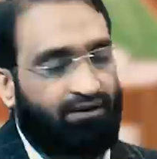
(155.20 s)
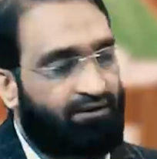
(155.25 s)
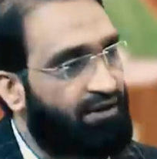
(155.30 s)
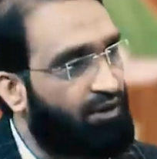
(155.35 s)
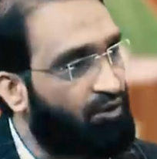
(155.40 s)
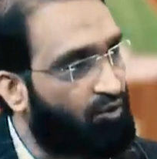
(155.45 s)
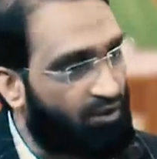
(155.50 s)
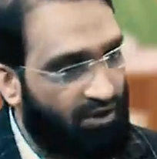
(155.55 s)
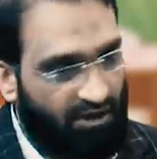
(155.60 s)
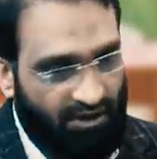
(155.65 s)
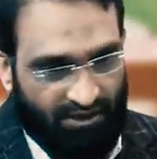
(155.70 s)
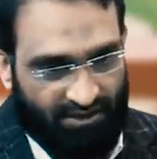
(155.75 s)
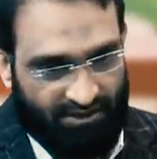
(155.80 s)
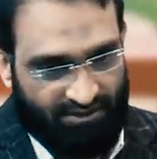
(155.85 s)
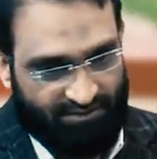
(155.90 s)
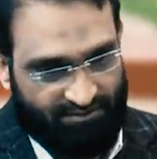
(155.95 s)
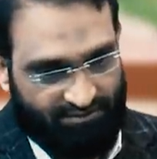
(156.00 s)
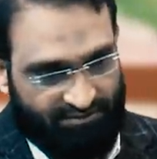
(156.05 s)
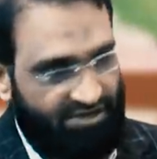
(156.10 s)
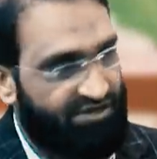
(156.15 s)
నేను ఒక
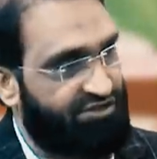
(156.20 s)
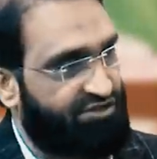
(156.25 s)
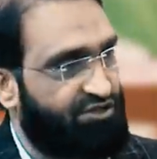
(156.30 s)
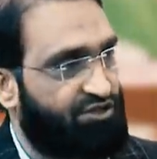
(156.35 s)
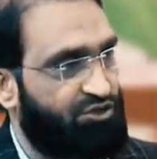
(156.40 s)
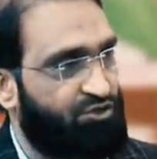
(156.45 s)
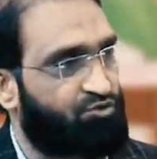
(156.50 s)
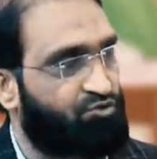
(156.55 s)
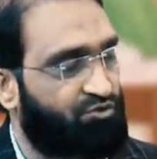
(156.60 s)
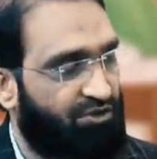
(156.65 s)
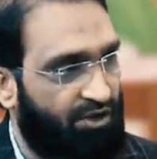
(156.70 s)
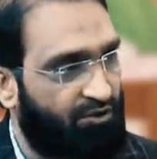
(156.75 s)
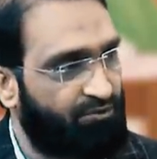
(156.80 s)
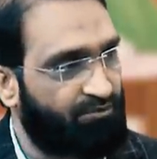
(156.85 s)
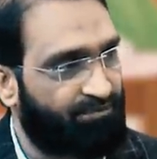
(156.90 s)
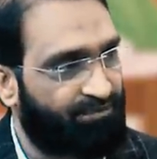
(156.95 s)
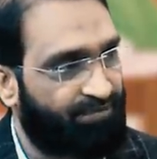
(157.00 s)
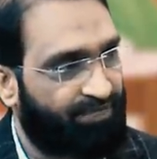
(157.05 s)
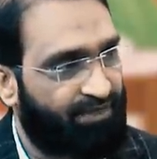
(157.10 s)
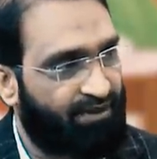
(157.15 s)
సంచి తీసుకుంటాను
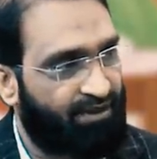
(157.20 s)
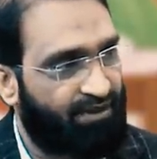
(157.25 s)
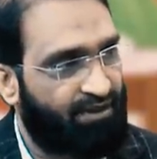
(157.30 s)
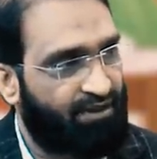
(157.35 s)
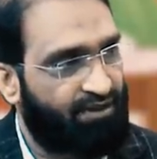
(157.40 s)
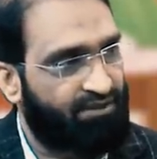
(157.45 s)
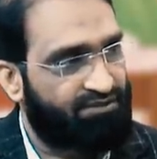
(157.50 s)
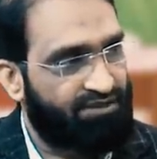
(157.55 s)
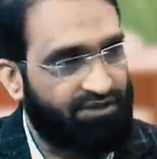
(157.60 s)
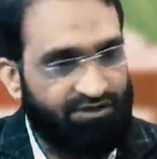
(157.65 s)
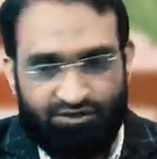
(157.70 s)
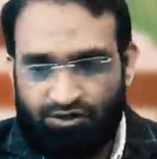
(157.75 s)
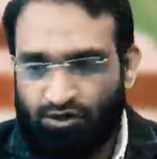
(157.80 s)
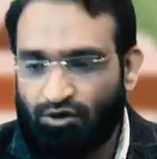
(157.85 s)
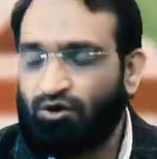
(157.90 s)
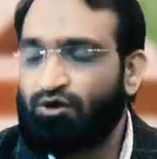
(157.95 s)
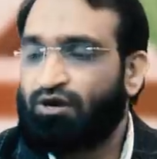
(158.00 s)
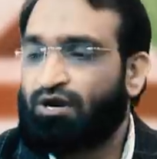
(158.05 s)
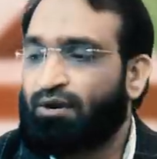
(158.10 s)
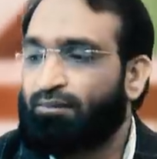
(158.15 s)

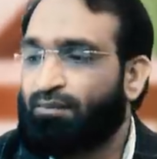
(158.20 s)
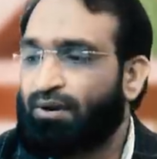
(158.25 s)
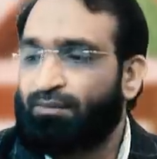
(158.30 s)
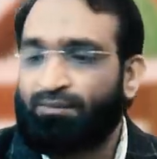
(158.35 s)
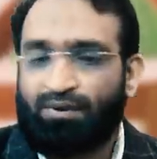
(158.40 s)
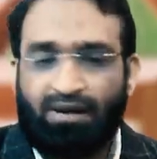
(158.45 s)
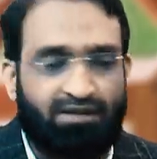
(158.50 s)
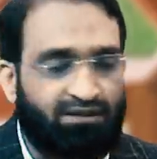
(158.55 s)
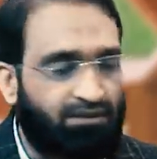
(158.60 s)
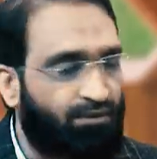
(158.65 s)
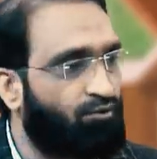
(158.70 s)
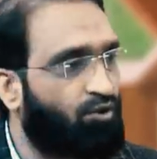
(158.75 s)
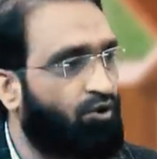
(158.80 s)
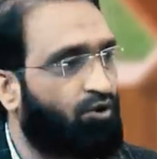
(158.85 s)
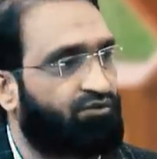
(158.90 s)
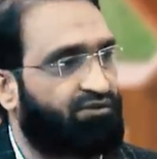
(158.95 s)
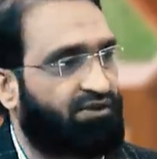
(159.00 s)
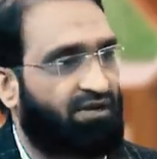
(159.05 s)
సంచిలో ఇక్కడ మన ప్రాంతంలో